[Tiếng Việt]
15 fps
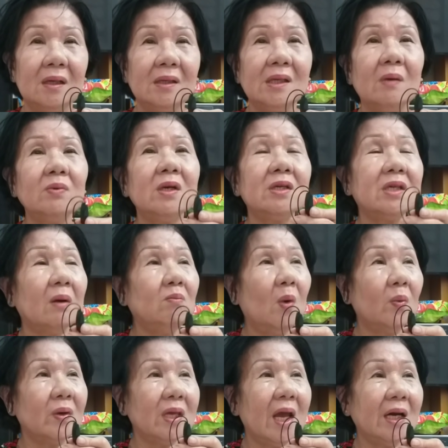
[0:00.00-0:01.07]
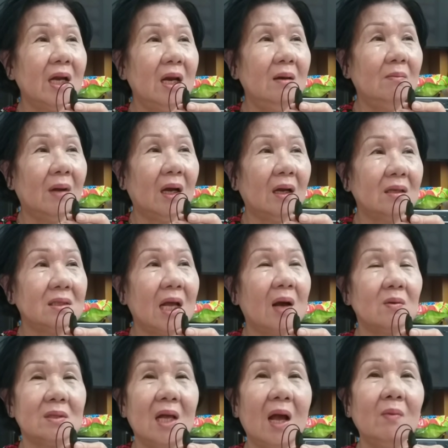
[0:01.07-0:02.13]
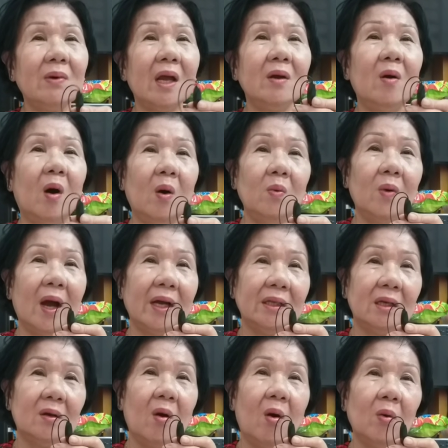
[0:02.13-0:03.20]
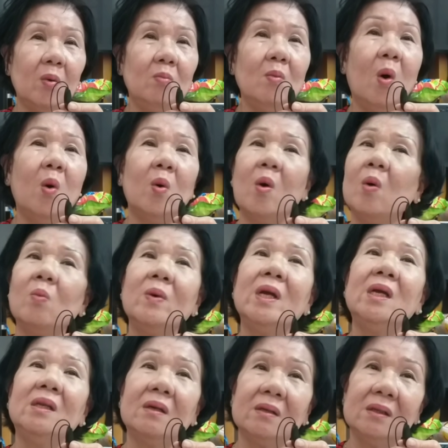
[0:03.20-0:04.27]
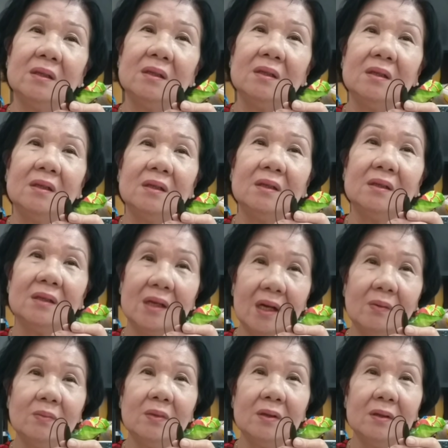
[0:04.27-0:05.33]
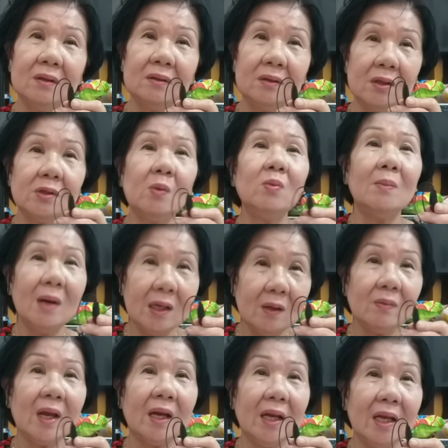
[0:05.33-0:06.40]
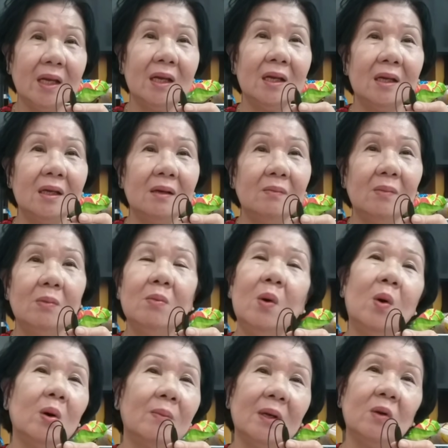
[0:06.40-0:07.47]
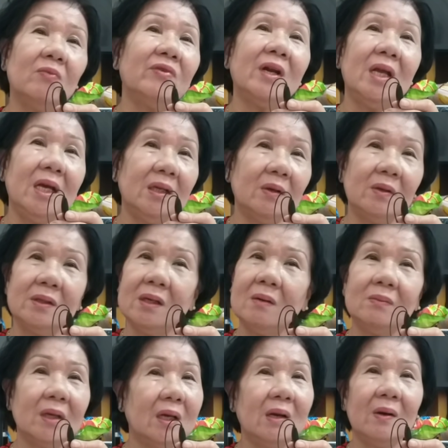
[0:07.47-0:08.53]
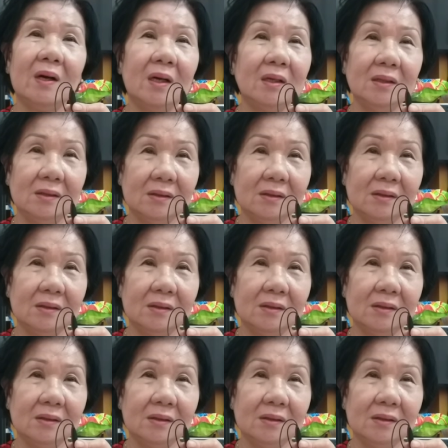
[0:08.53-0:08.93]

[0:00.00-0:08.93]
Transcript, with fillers: Giống như trong một cái gia đình mà xào xáo gậy gỗ hoài thì con cũng buồn, con cũng đi thôi. Thấy không? Nói chung là mình cũng vậy đi. Mình buồn mình cũng phải đi thôi, chứ không thể nào ở.